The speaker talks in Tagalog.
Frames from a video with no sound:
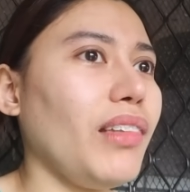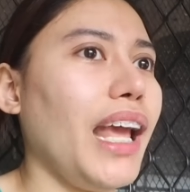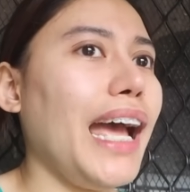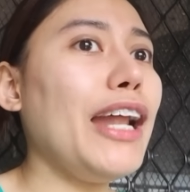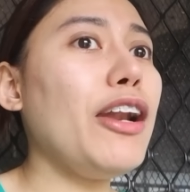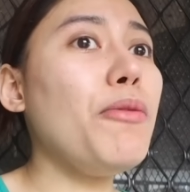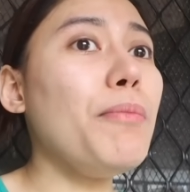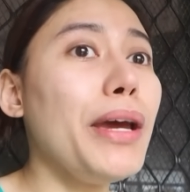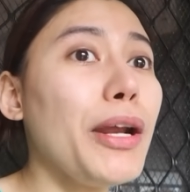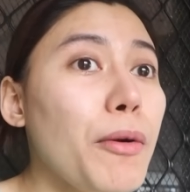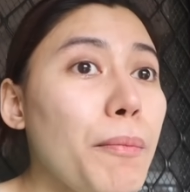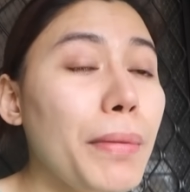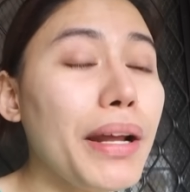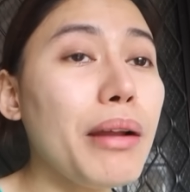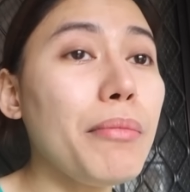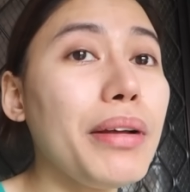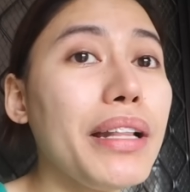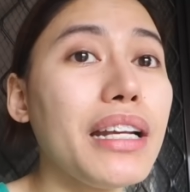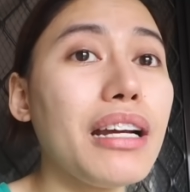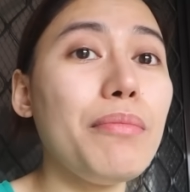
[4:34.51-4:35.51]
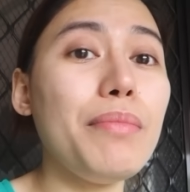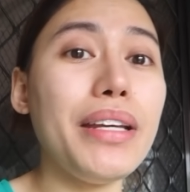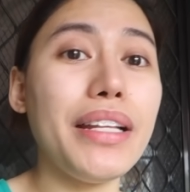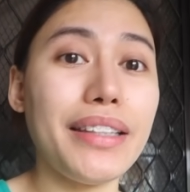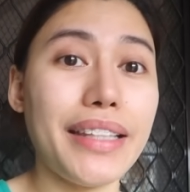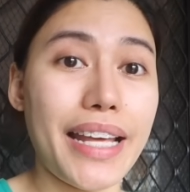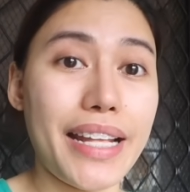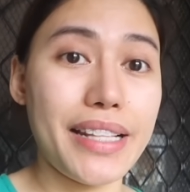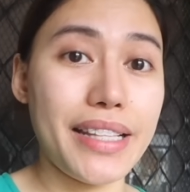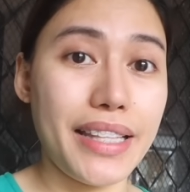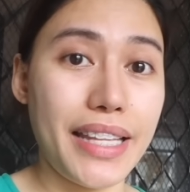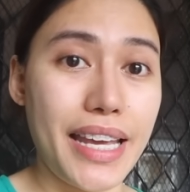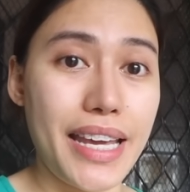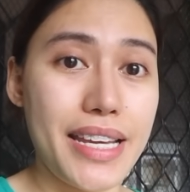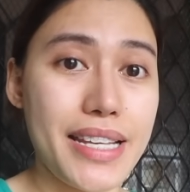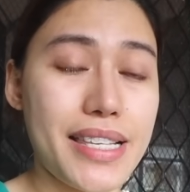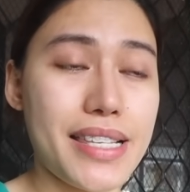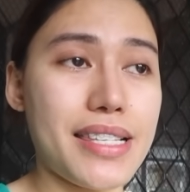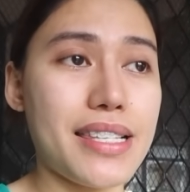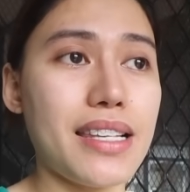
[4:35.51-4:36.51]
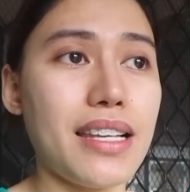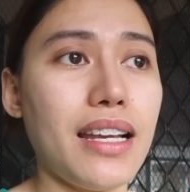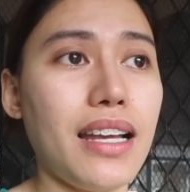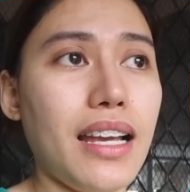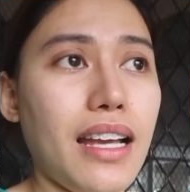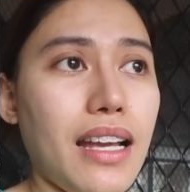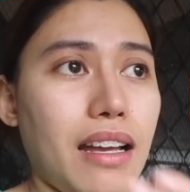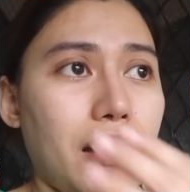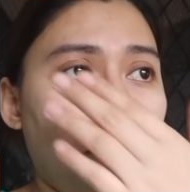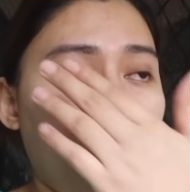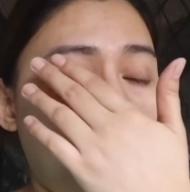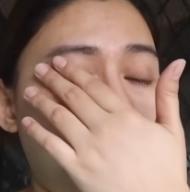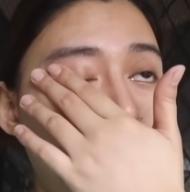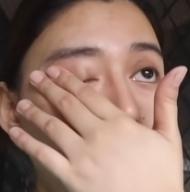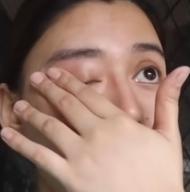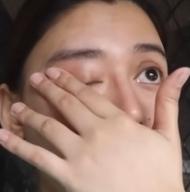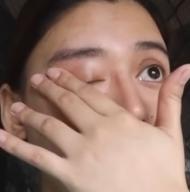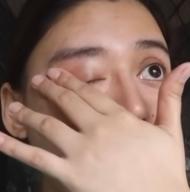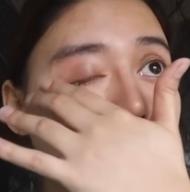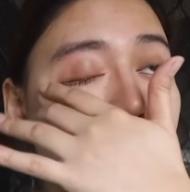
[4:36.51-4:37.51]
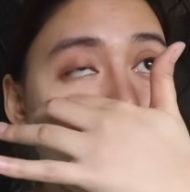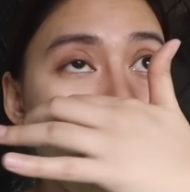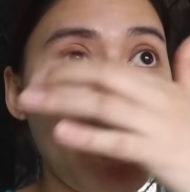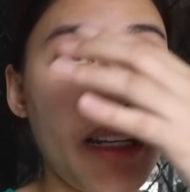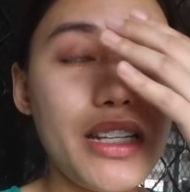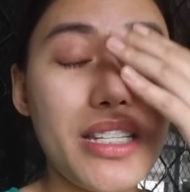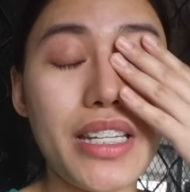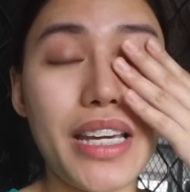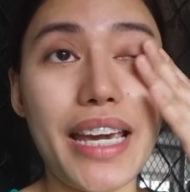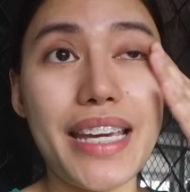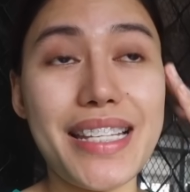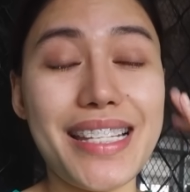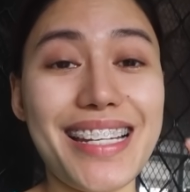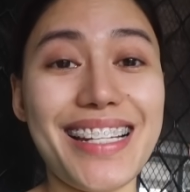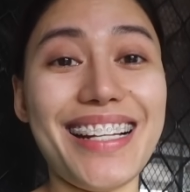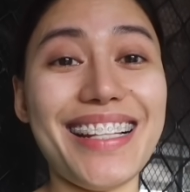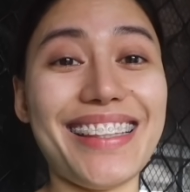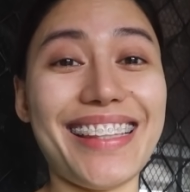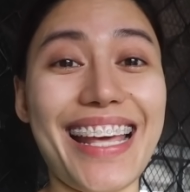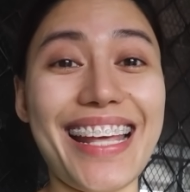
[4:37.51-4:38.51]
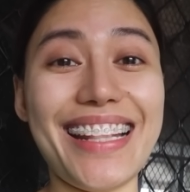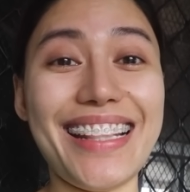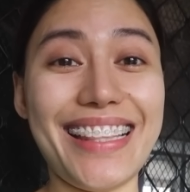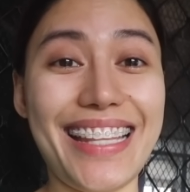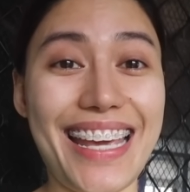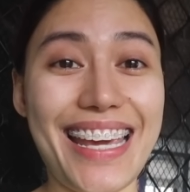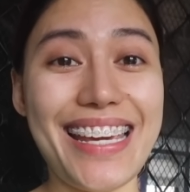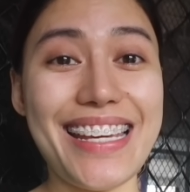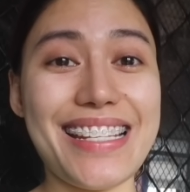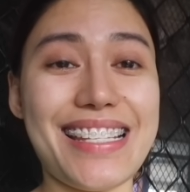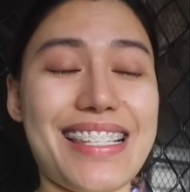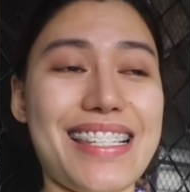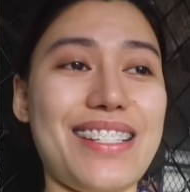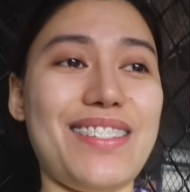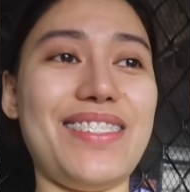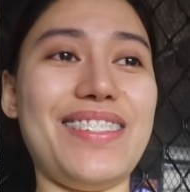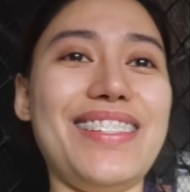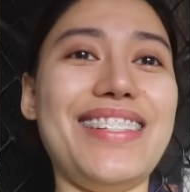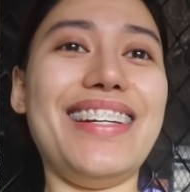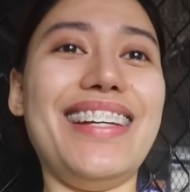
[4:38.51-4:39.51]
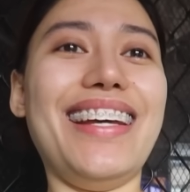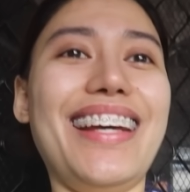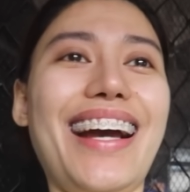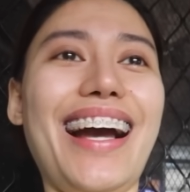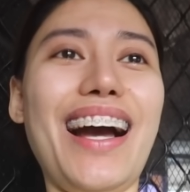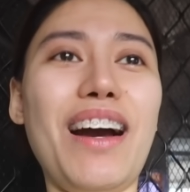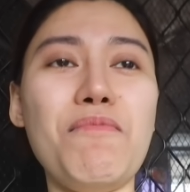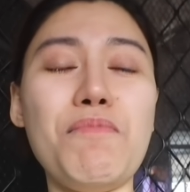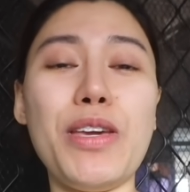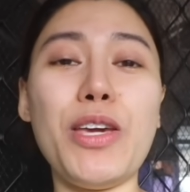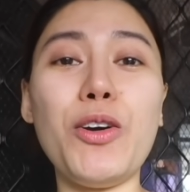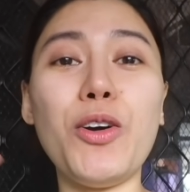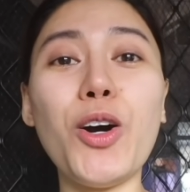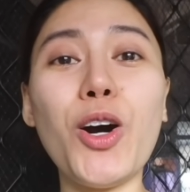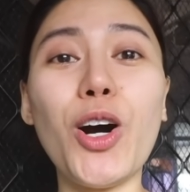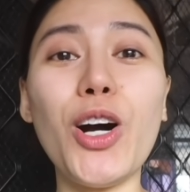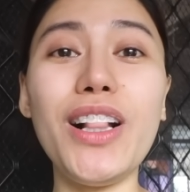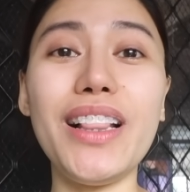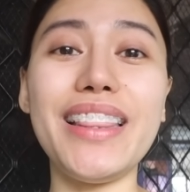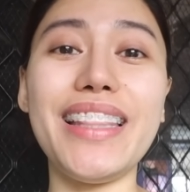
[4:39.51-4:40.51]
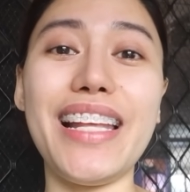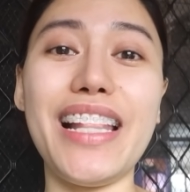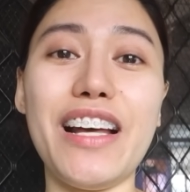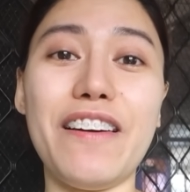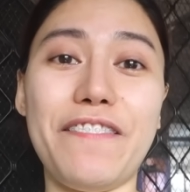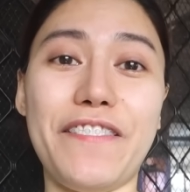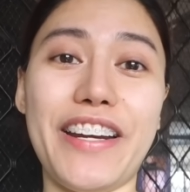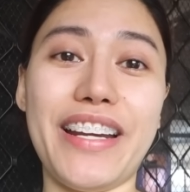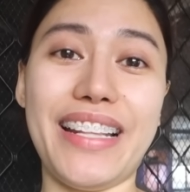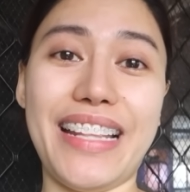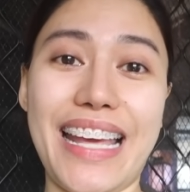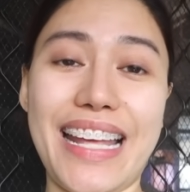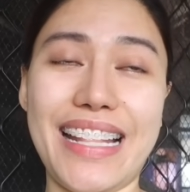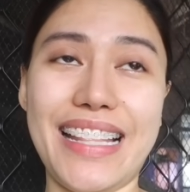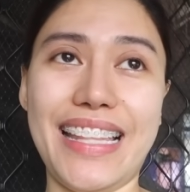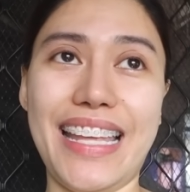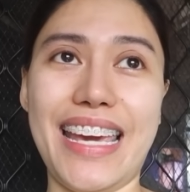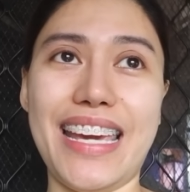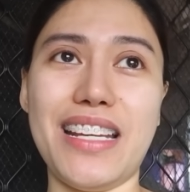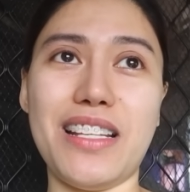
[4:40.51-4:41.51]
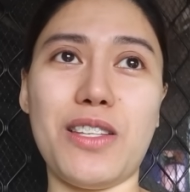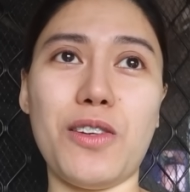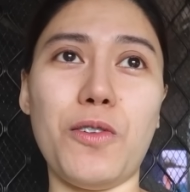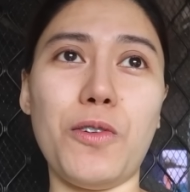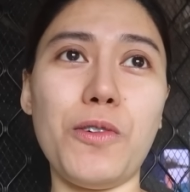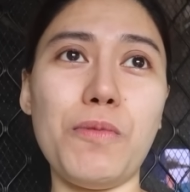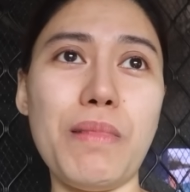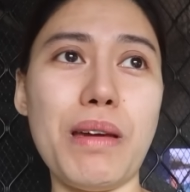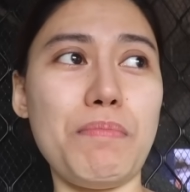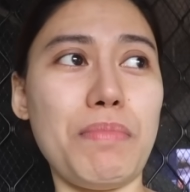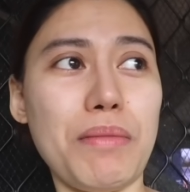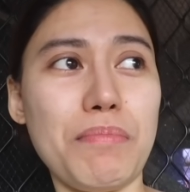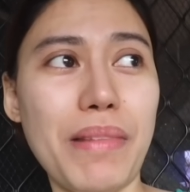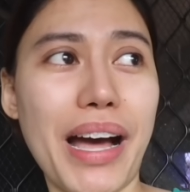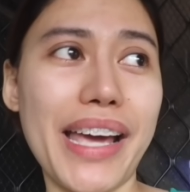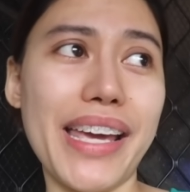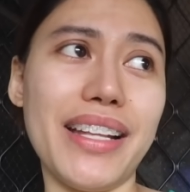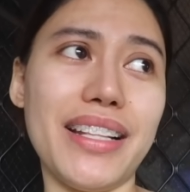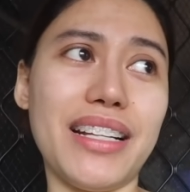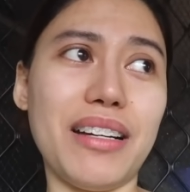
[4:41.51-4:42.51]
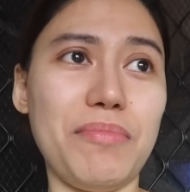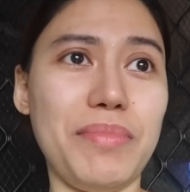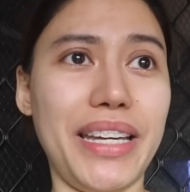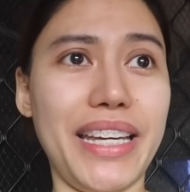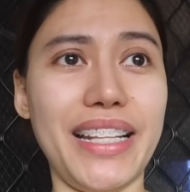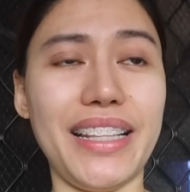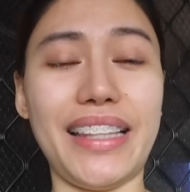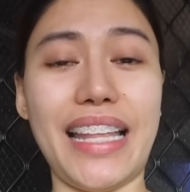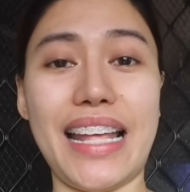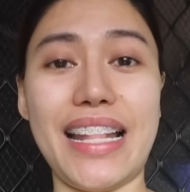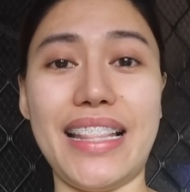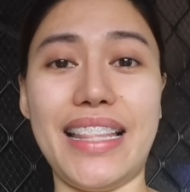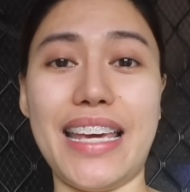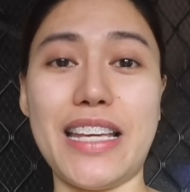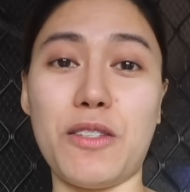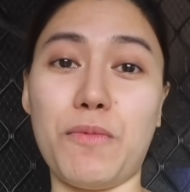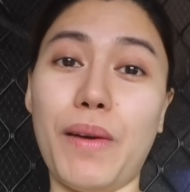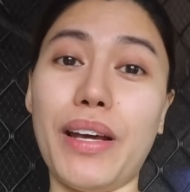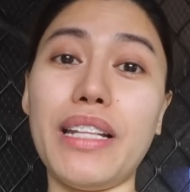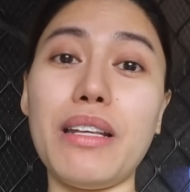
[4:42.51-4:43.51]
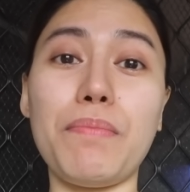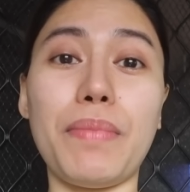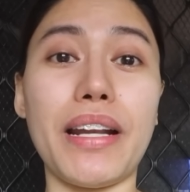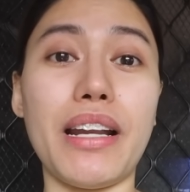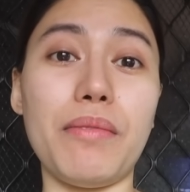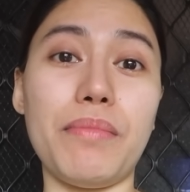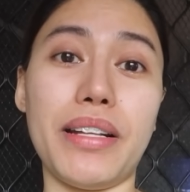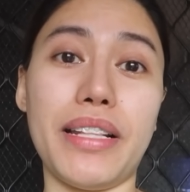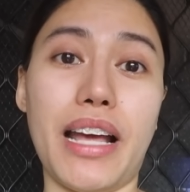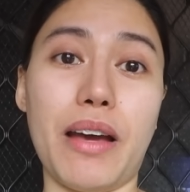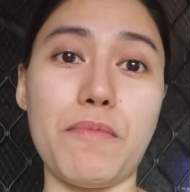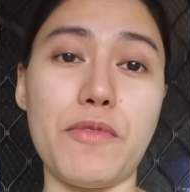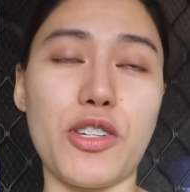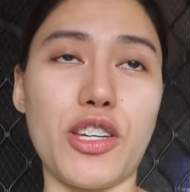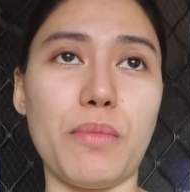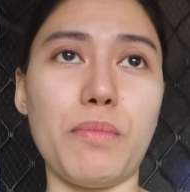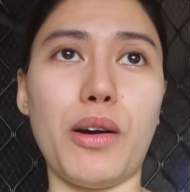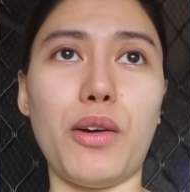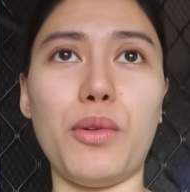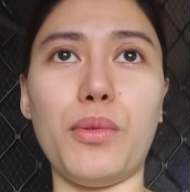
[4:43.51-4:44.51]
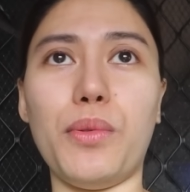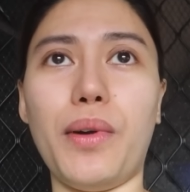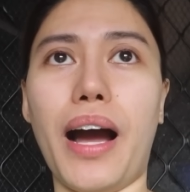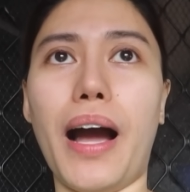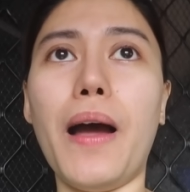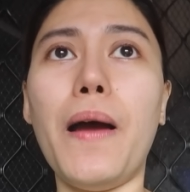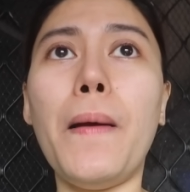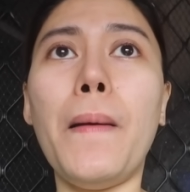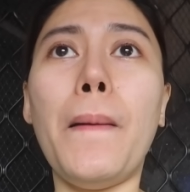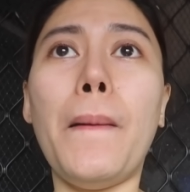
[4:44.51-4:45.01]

Ano, meron pa naman kaming 10 days. Binigyan kami ng JAC ng 10 days. Um, i-hold nila for 10 days. So, kung may pambayad kami in 10 days, pwede pa naman namin siya makuha.